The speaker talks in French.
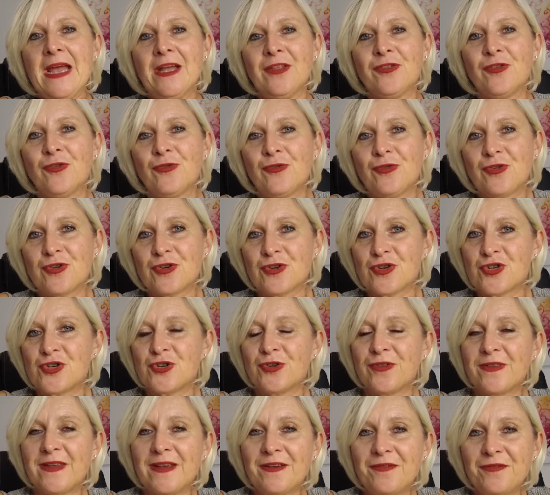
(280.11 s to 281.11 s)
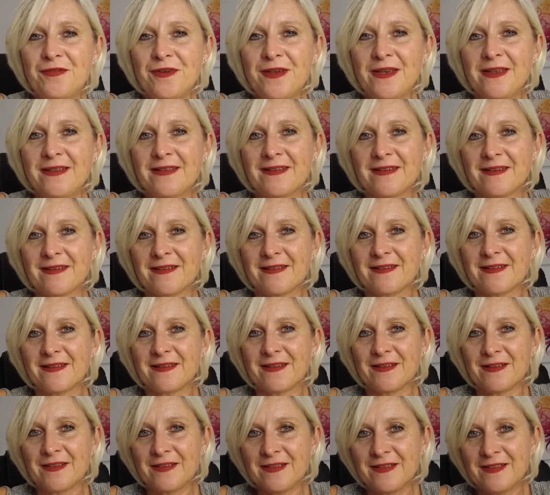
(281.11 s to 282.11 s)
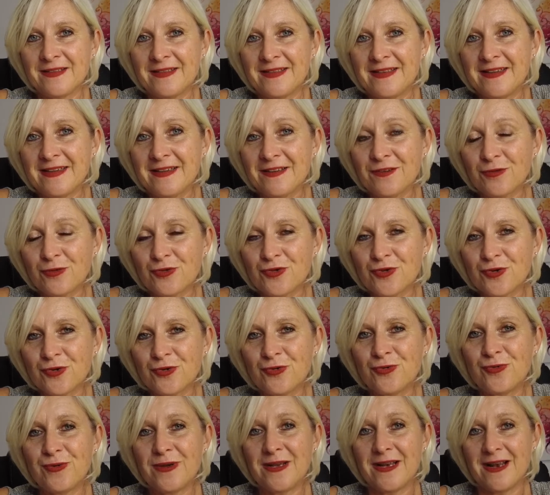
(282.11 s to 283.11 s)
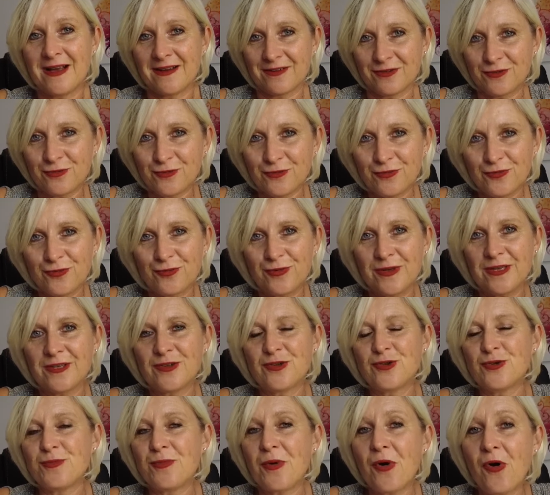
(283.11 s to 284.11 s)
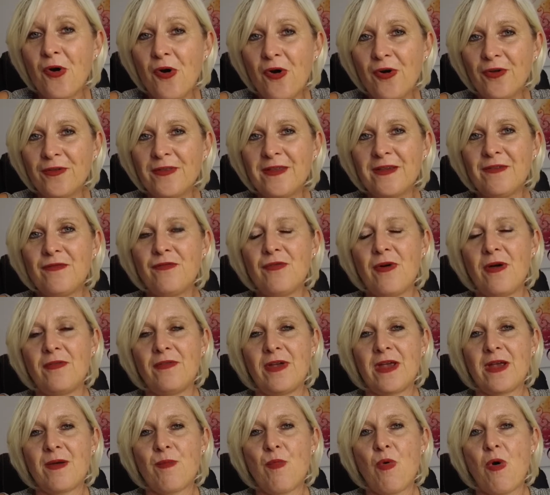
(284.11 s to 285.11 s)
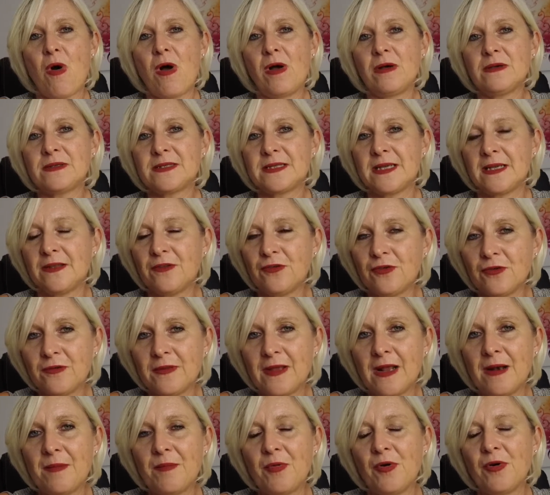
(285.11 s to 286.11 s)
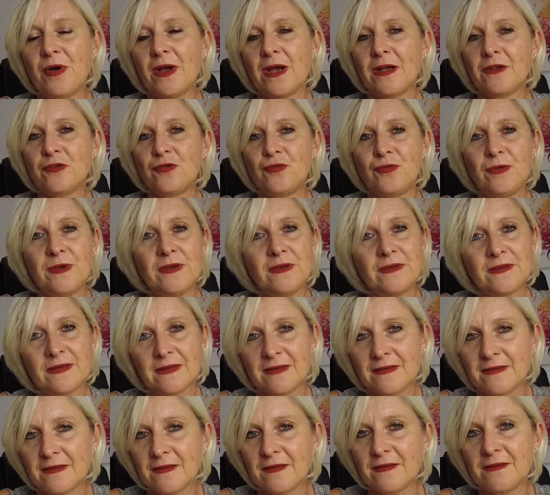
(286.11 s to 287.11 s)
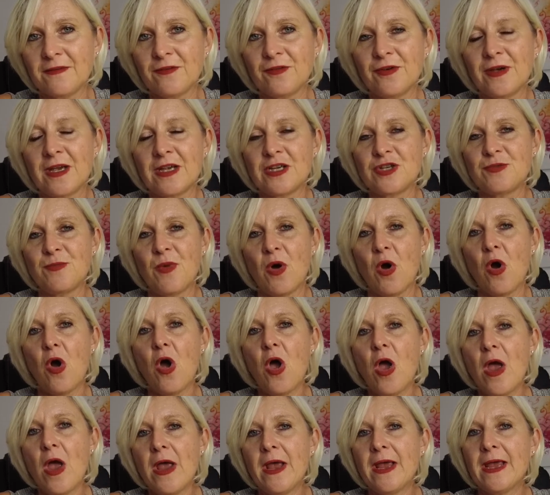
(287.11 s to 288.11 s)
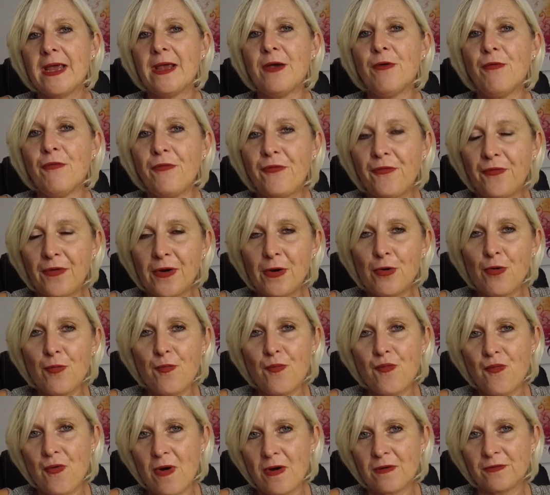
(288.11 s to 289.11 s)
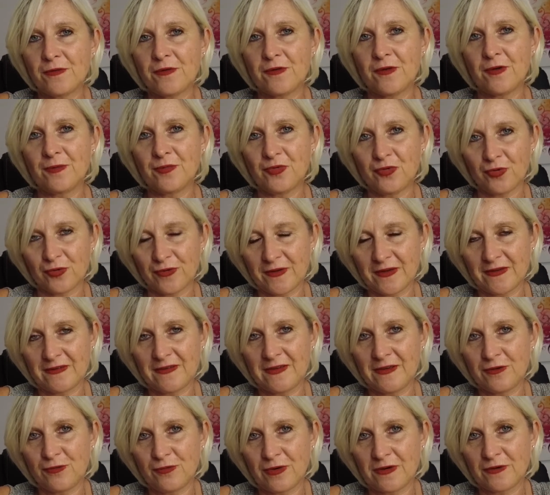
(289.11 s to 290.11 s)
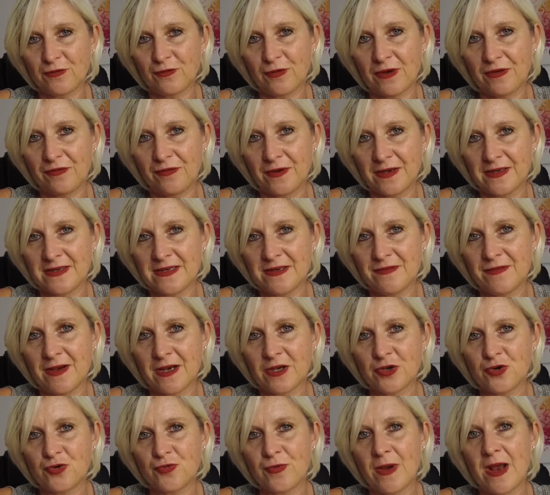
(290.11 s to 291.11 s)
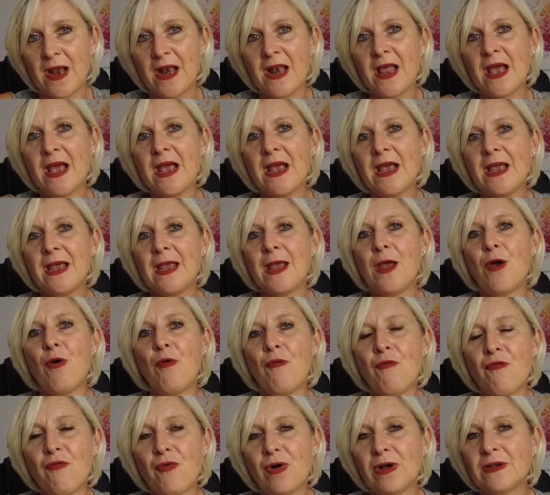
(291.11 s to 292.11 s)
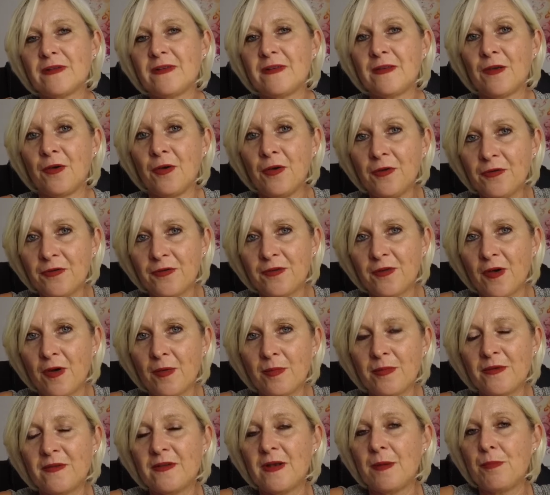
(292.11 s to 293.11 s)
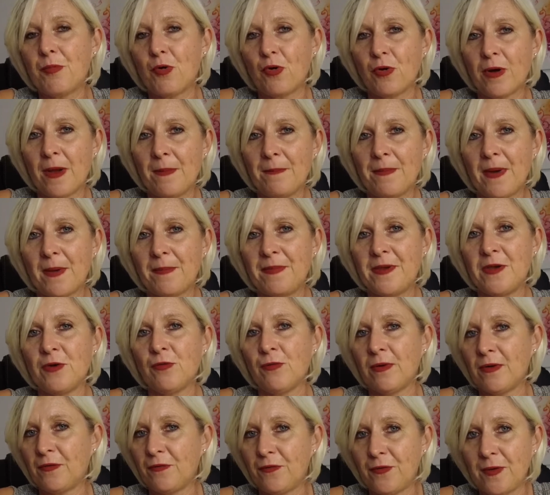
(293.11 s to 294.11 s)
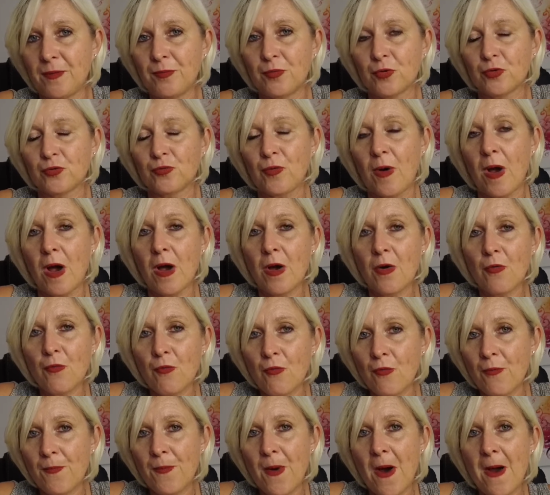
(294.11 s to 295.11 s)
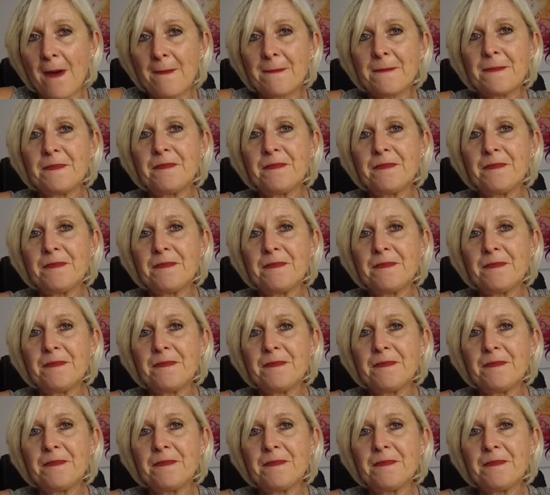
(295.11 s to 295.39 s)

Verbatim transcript: Donc je t'invite dès aujourd'hui, là, tout de suite, tu prends rendez-vous avec moi, c'est totalement gratuit, c'est sans engagement, et on fait le point ensemble sur ta situation affective actuelle et on voit ensemble si le programme papillon est fait pour toi ou pas.